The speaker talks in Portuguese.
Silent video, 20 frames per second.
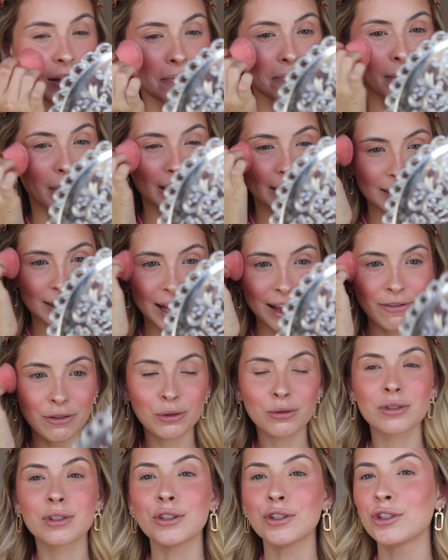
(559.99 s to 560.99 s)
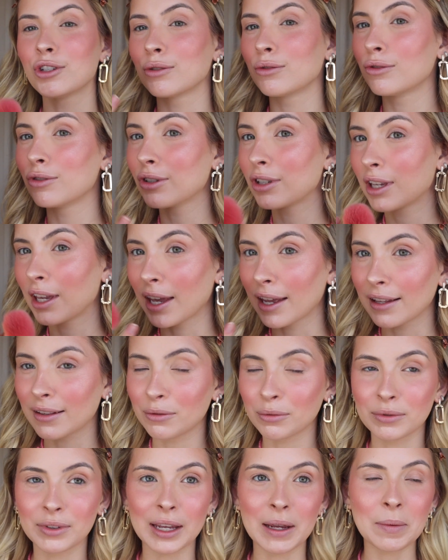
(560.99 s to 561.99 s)
Mas leve no sentido de que
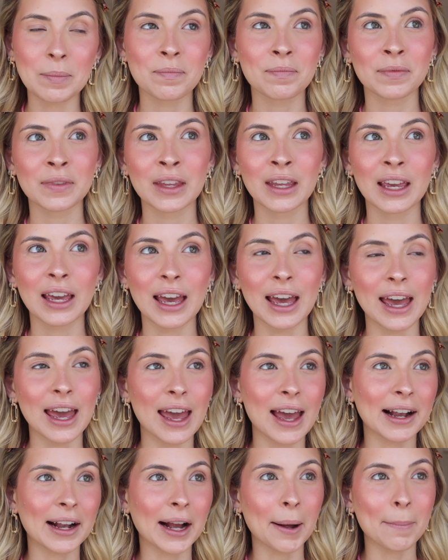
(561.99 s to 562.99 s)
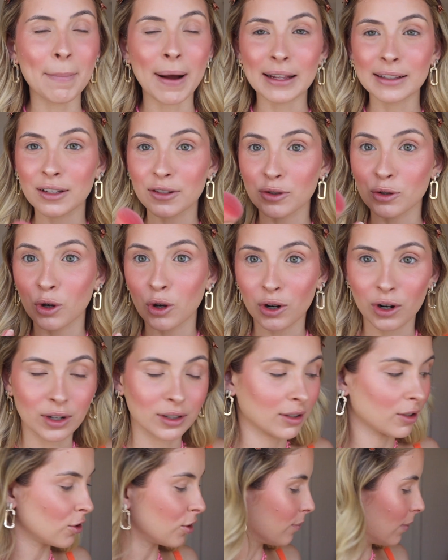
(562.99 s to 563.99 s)
não tem é, camadas
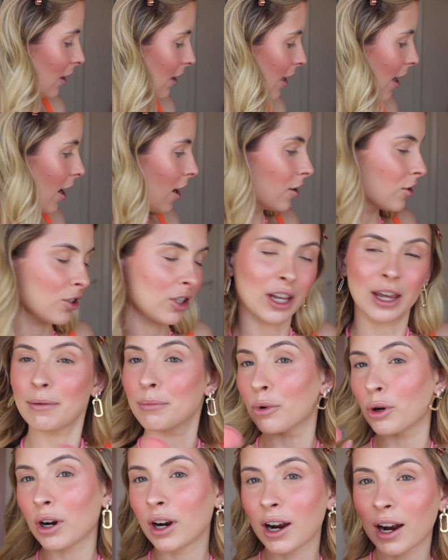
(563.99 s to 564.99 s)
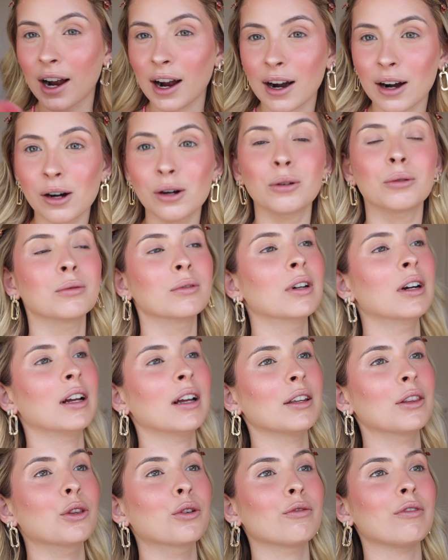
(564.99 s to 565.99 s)
grossas de maquiagem, rebocão,
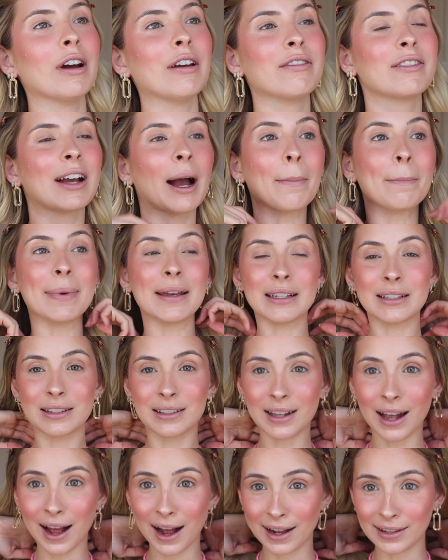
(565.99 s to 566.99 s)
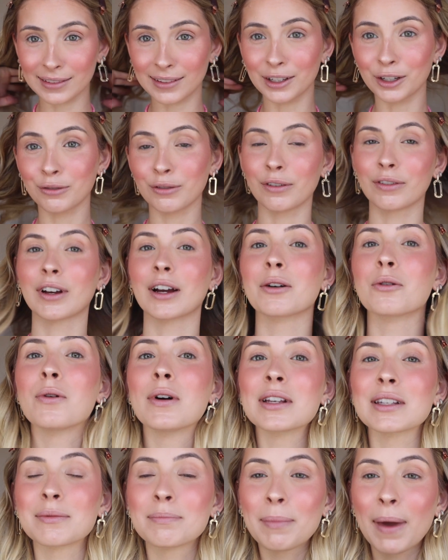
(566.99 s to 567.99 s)
não vai ficar pesada, não vai ficar com
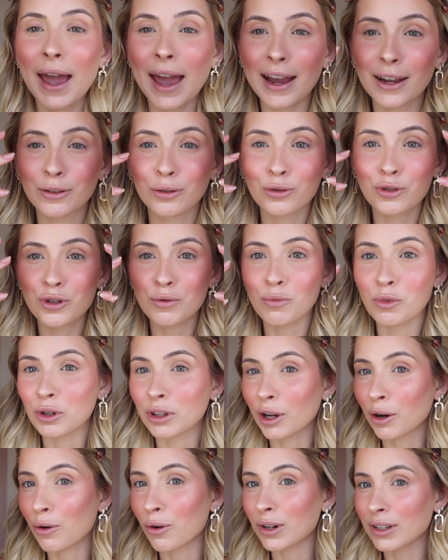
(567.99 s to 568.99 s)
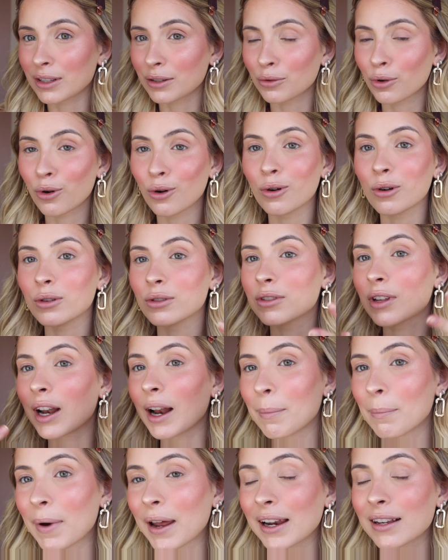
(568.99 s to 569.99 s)
aspecto de muita coisa no rosto.
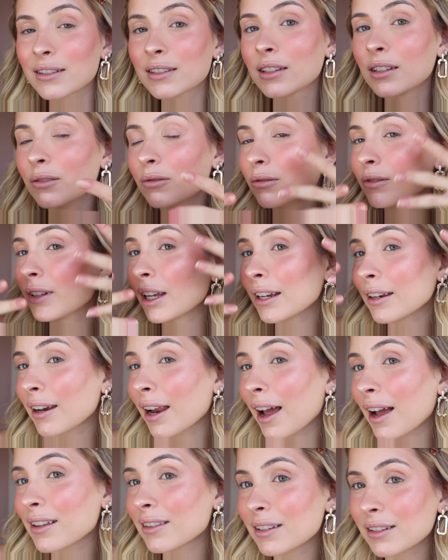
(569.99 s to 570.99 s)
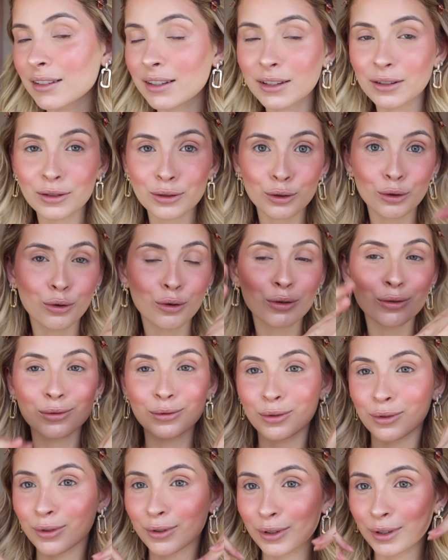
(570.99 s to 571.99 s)
Ela parece que não tem nada assim que seu
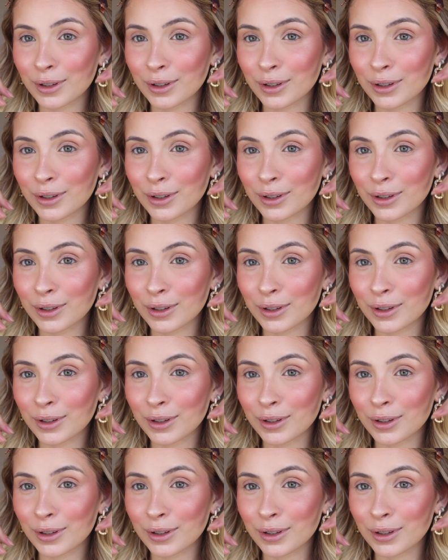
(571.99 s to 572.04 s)
rosto.